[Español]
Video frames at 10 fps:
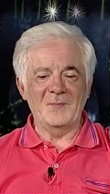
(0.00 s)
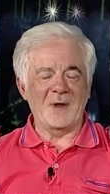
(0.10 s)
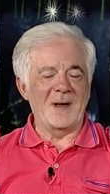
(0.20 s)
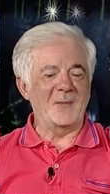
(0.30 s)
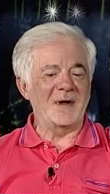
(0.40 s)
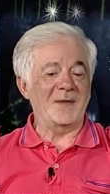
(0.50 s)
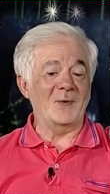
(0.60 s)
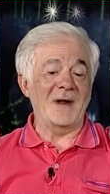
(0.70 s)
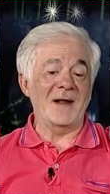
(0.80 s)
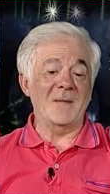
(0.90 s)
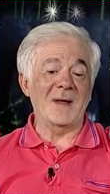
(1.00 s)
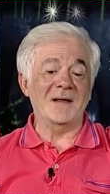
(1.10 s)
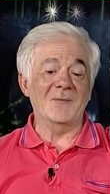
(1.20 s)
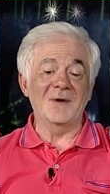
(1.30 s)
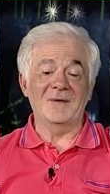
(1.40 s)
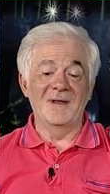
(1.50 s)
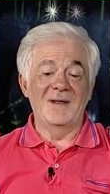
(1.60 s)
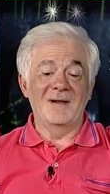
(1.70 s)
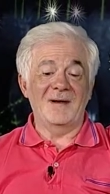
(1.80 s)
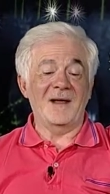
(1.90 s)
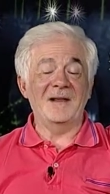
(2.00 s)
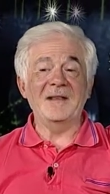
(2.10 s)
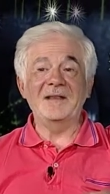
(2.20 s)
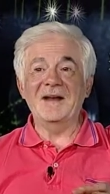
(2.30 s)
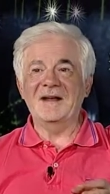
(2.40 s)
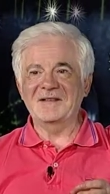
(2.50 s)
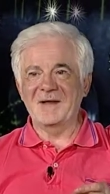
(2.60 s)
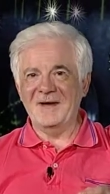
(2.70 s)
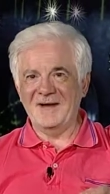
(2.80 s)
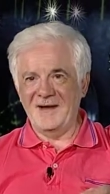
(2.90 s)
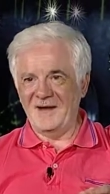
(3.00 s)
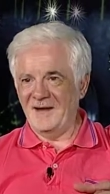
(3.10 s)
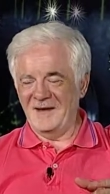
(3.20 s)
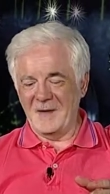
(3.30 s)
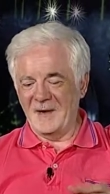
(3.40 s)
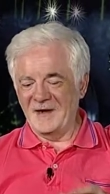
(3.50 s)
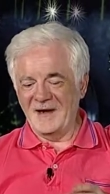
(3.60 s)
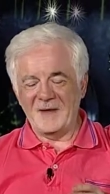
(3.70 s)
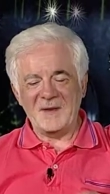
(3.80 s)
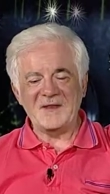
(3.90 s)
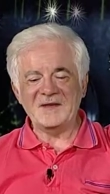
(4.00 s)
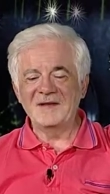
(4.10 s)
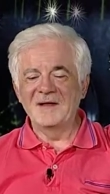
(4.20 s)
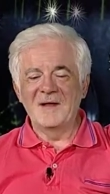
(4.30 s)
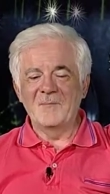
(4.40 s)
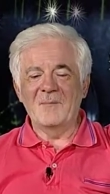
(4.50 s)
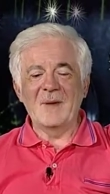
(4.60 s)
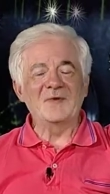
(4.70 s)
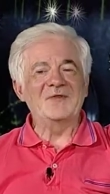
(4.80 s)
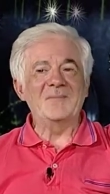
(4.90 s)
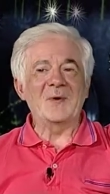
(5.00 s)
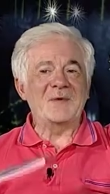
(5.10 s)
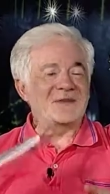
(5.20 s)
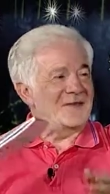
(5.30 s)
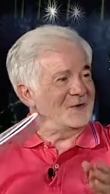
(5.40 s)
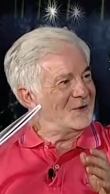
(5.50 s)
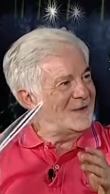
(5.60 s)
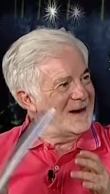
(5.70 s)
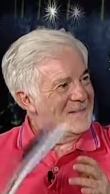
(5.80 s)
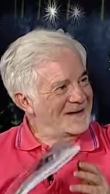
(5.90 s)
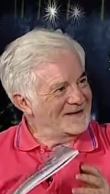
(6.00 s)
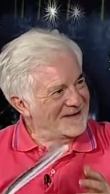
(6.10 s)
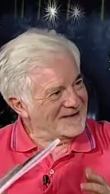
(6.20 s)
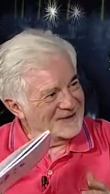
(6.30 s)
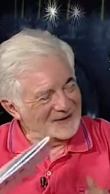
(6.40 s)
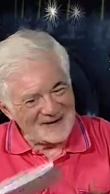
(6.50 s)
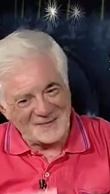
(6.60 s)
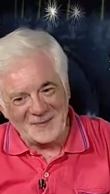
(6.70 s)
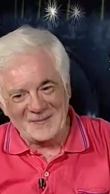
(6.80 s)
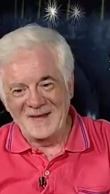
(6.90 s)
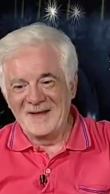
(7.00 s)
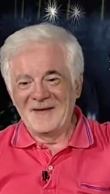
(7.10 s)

programa muy natural y además que, bueno, la gente tiene que saber que la mayoría de las veces vamos improvisando sobre las marchas... es decir, no tenemos no nos